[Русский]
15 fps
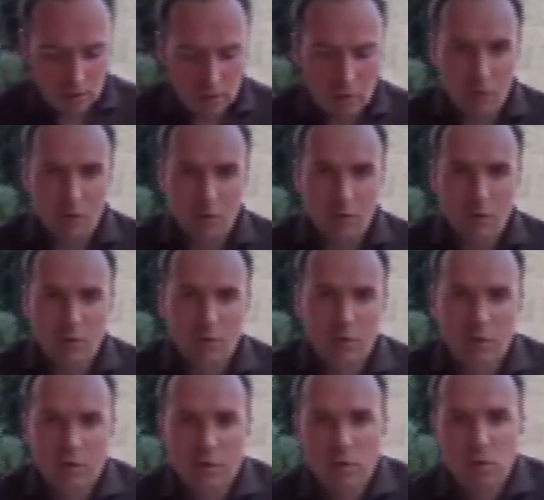наверное,
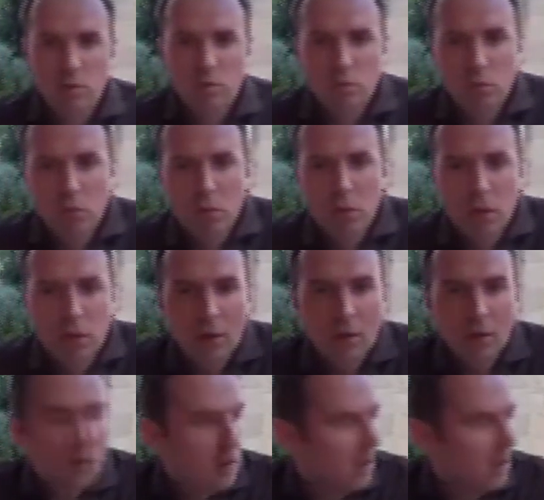трансляция будет долгая.